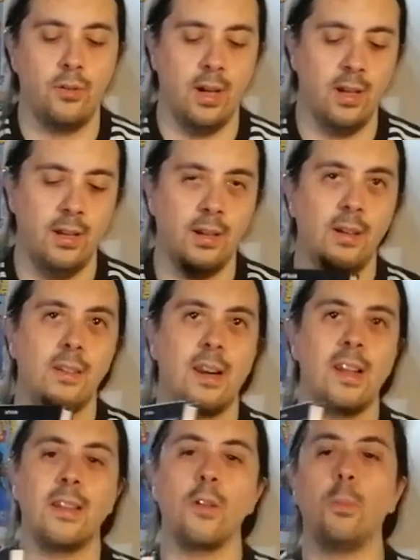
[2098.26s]
cioè,
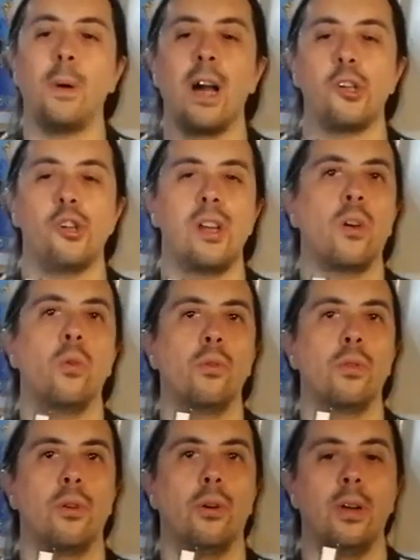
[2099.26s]
32 pagine
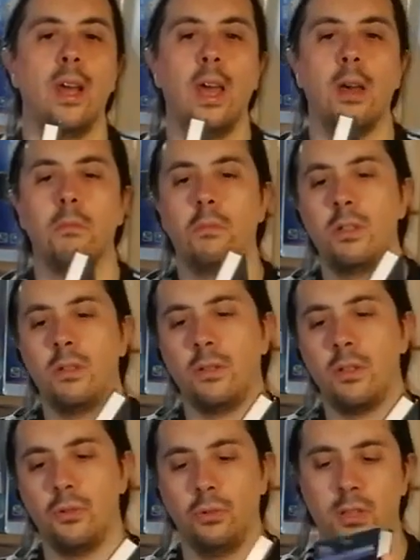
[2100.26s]
contro le... Questo
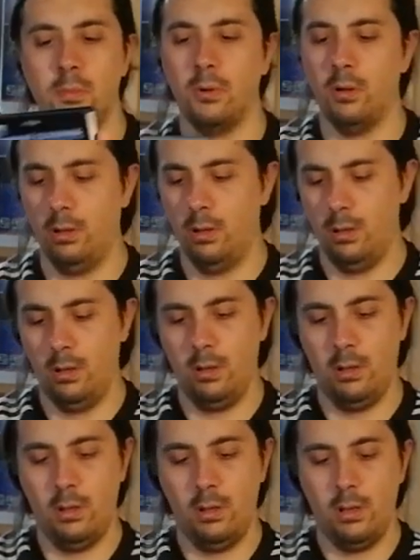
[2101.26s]
sono tipo
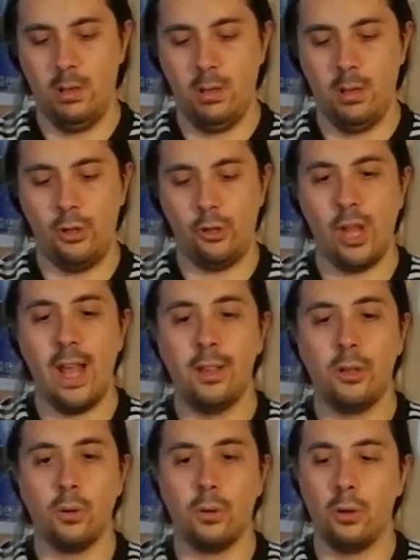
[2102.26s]

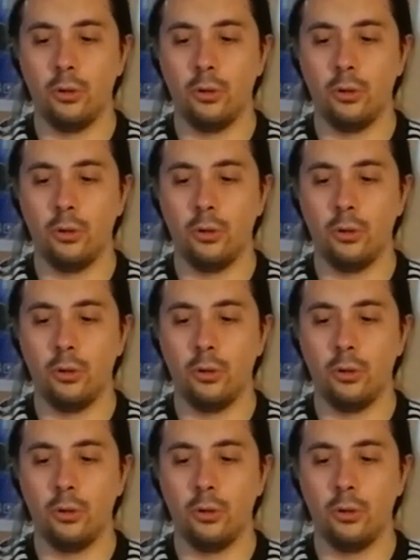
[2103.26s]
100,